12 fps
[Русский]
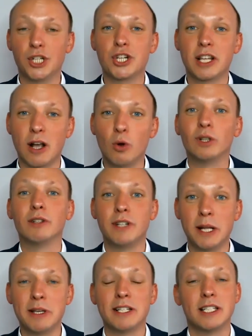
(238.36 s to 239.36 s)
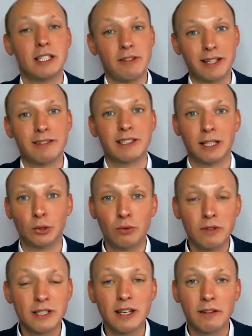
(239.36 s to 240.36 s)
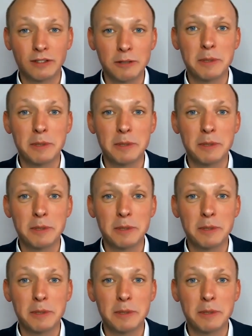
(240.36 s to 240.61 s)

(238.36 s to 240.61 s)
подождать какое-то время, если связь восстанавливается